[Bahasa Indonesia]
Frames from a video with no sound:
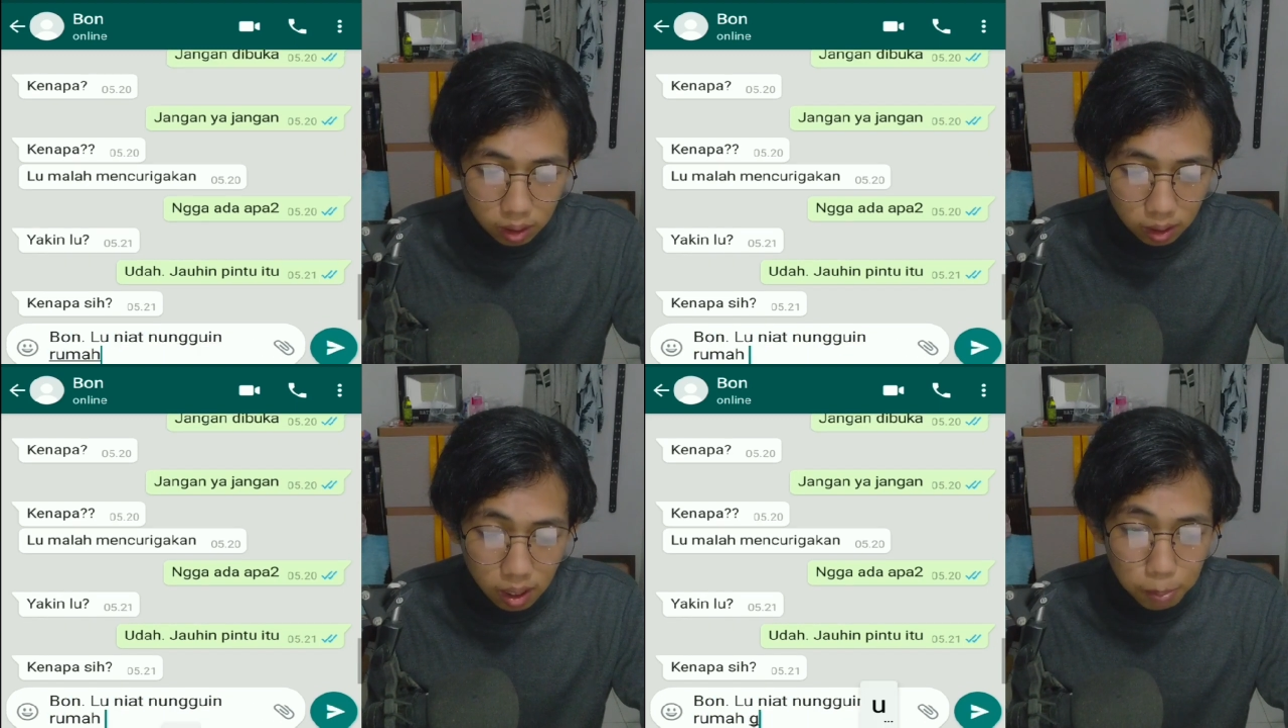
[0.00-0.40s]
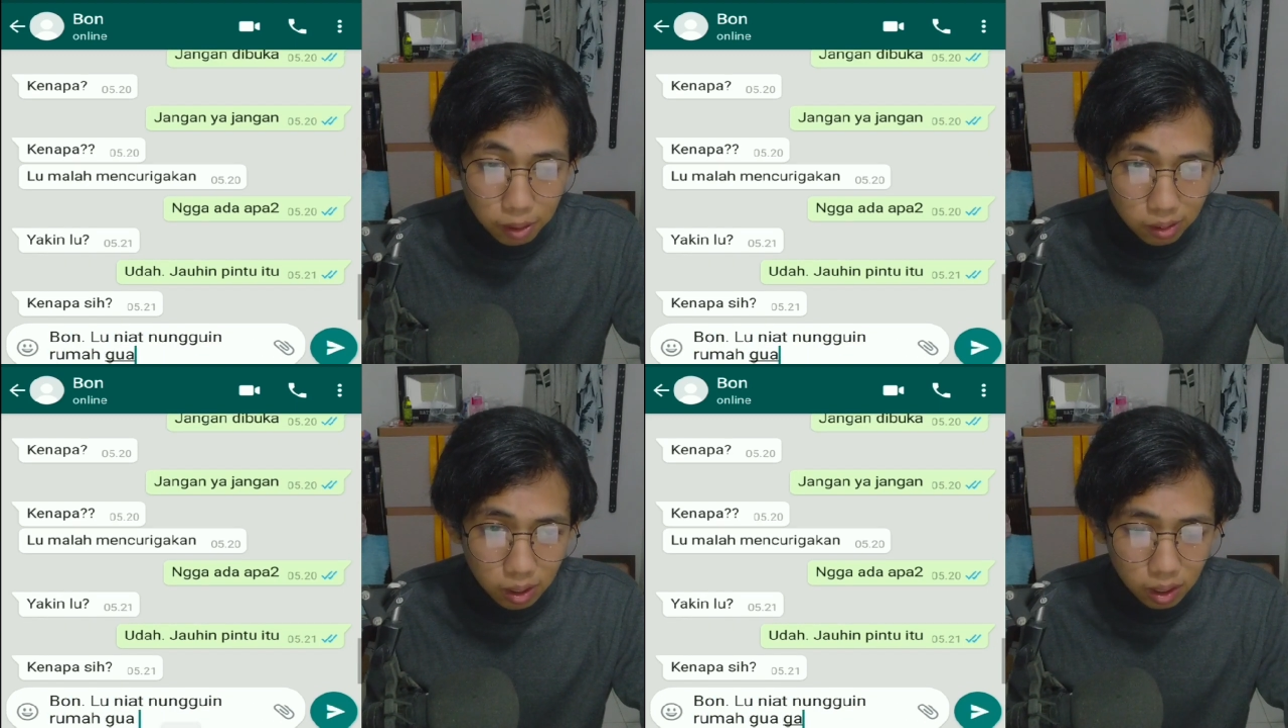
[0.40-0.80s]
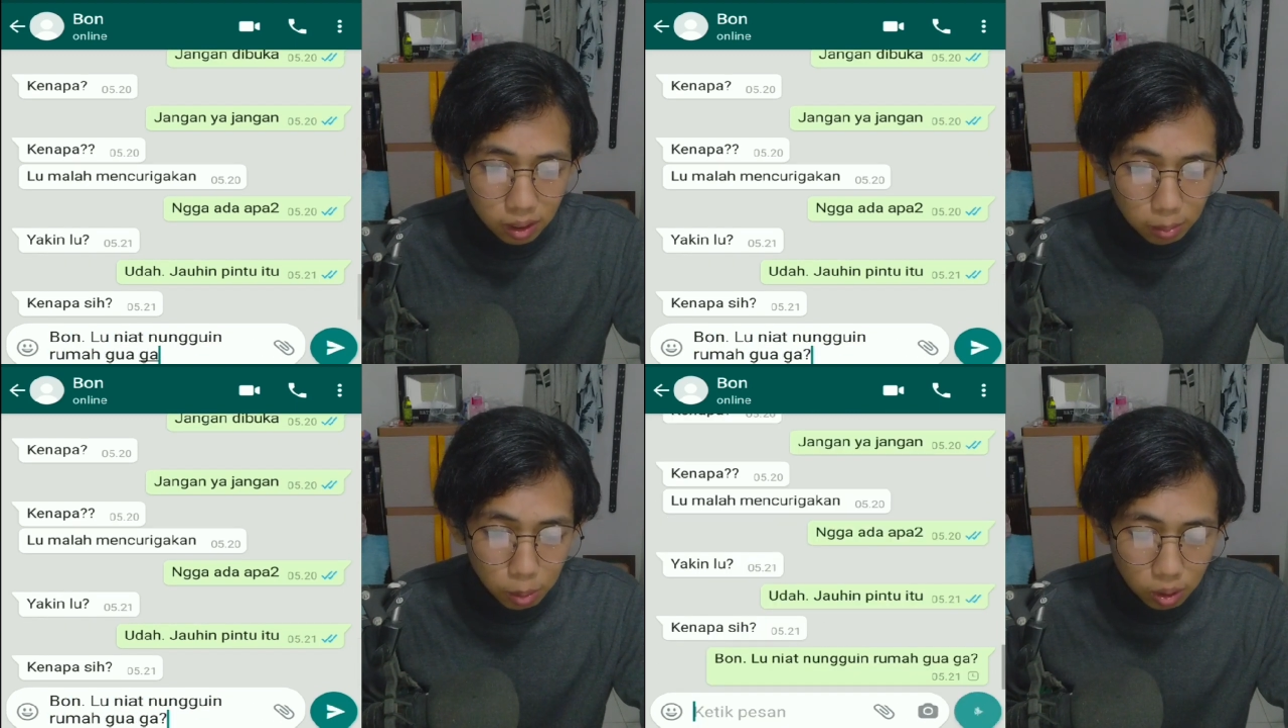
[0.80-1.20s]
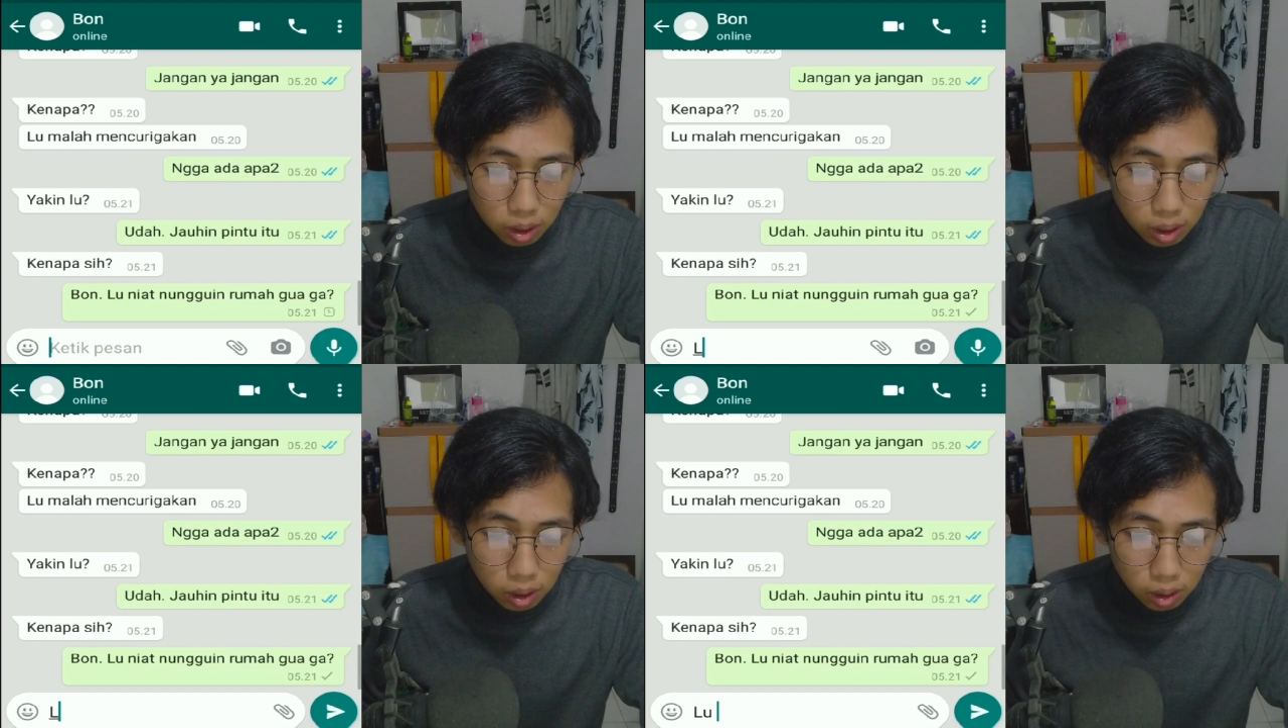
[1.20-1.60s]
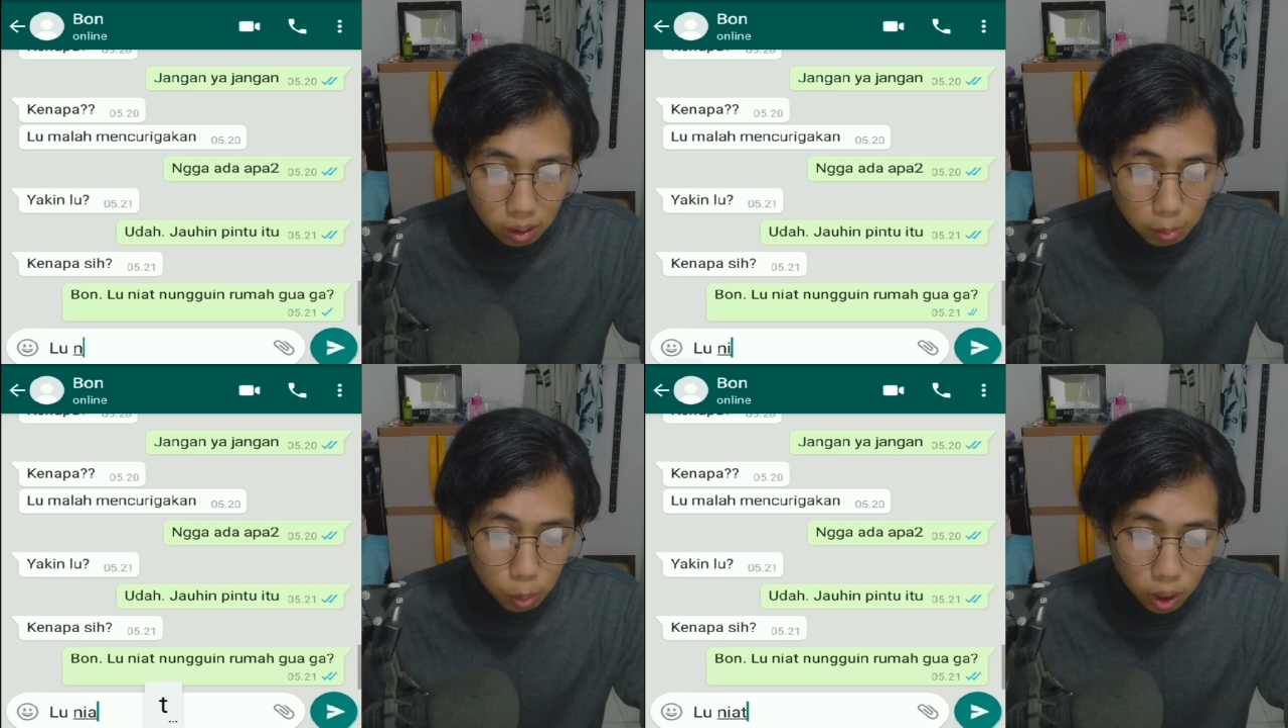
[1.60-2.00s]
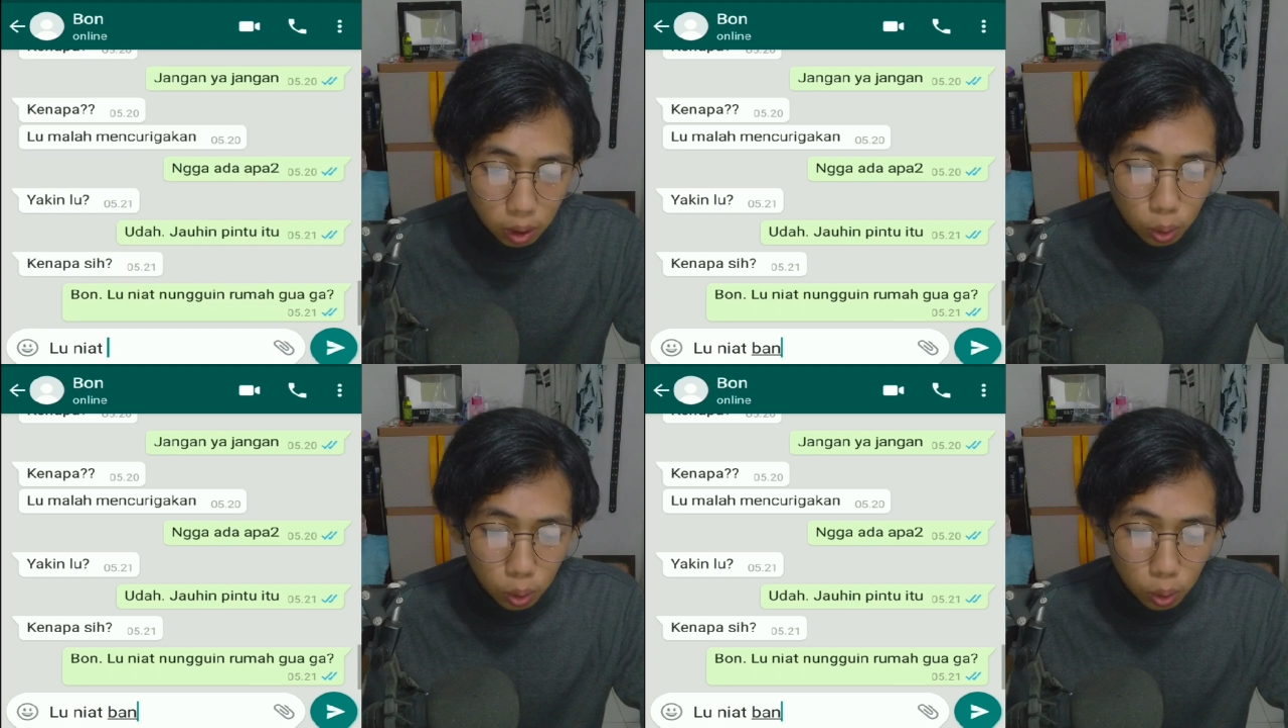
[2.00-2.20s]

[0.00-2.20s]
kenapa sih kata Bon Bon